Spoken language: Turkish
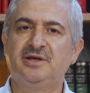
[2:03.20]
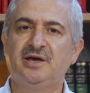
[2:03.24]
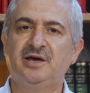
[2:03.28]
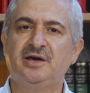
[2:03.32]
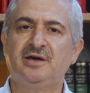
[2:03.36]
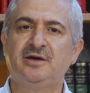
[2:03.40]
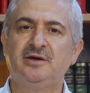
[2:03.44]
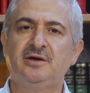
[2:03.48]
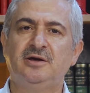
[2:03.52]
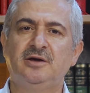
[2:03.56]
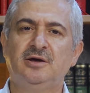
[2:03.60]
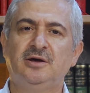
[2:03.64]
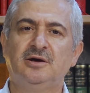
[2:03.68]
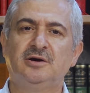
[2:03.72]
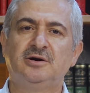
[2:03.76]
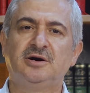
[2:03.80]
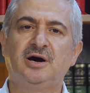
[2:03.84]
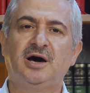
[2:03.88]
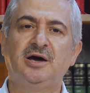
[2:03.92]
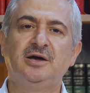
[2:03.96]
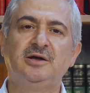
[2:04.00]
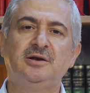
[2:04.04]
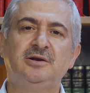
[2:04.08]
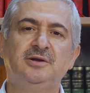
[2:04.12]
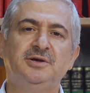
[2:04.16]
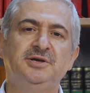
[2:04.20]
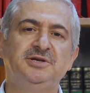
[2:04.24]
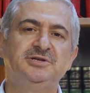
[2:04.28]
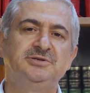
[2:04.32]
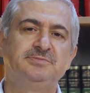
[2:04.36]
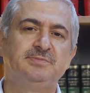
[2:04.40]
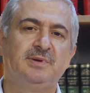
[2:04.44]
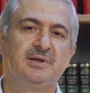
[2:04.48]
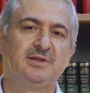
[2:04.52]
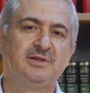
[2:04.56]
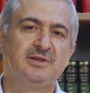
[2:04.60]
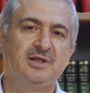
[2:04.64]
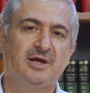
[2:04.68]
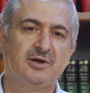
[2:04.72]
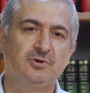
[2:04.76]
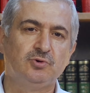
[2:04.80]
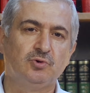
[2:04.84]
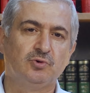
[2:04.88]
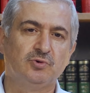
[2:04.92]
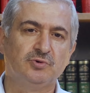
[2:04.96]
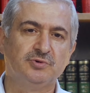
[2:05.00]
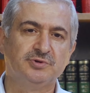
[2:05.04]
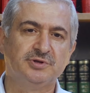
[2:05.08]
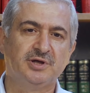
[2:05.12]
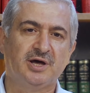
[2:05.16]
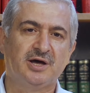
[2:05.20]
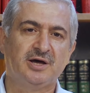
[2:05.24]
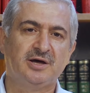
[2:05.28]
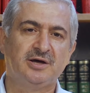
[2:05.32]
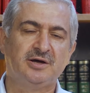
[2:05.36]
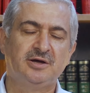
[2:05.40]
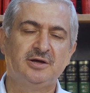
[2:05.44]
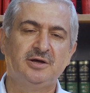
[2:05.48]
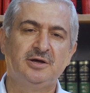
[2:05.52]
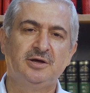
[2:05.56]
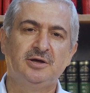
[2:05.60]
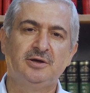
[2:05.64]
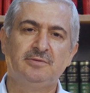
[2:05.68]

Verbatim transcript: de hayırlı hizmetler yolunda